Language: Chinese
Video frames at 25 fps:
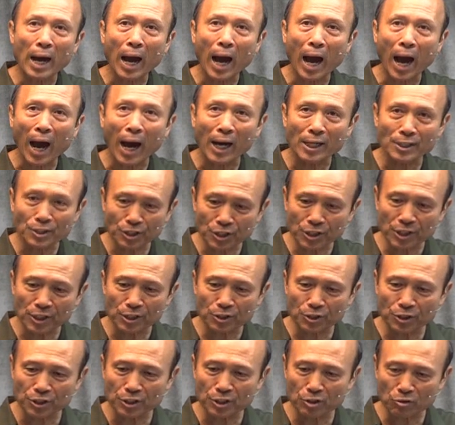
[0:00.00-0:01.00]
们还
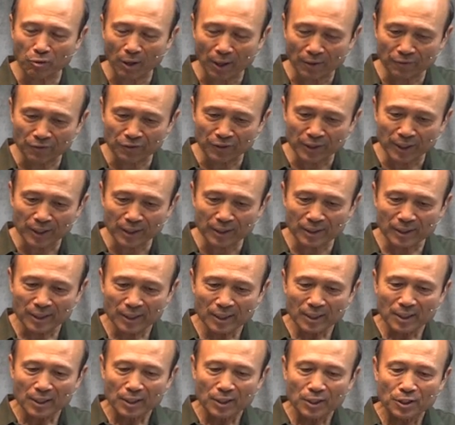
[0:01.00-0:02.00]
是去传福音，
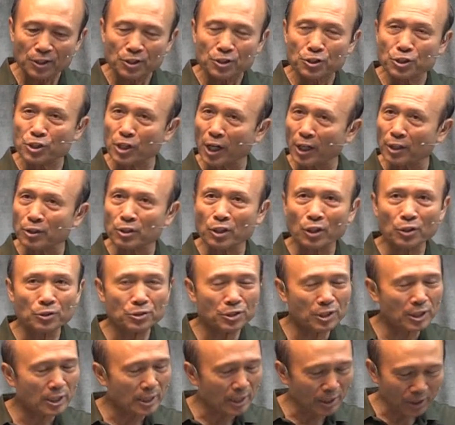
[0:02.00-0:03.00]
神都
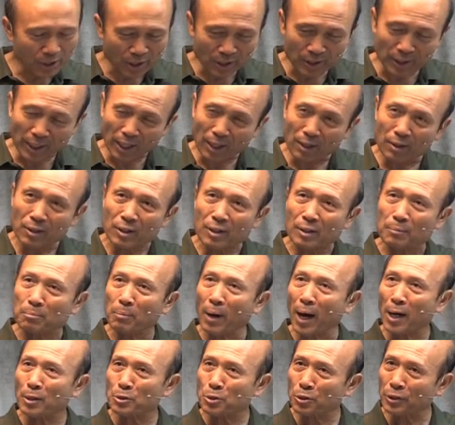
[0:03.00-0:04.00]
喜悦的。
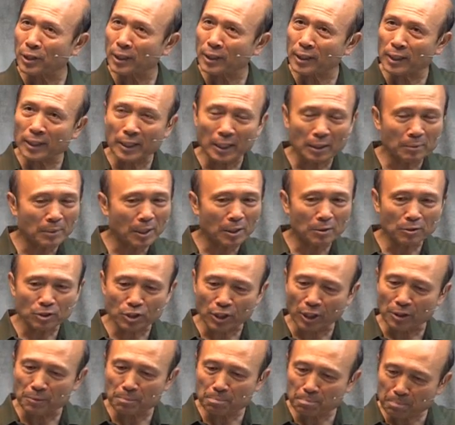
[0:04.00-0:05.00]
帮助人的灵命，
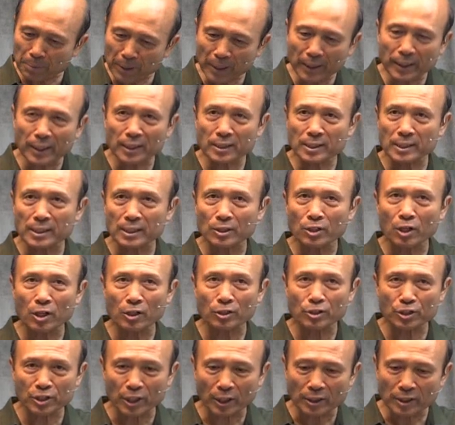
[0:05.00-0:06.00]
神必定喜
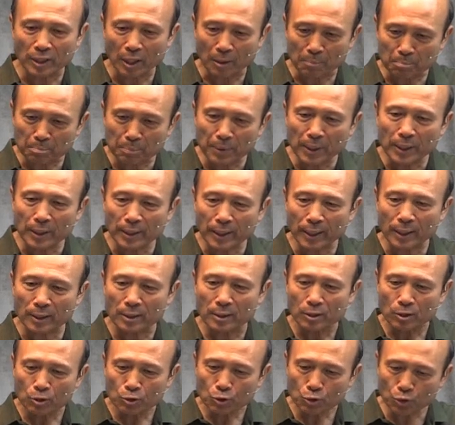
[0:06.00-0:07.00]
悦，神也必
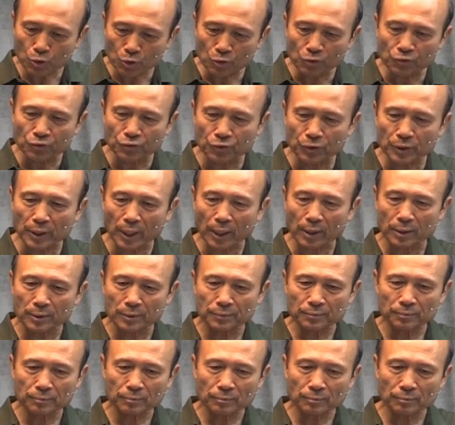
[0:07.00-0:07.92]
定祝福的。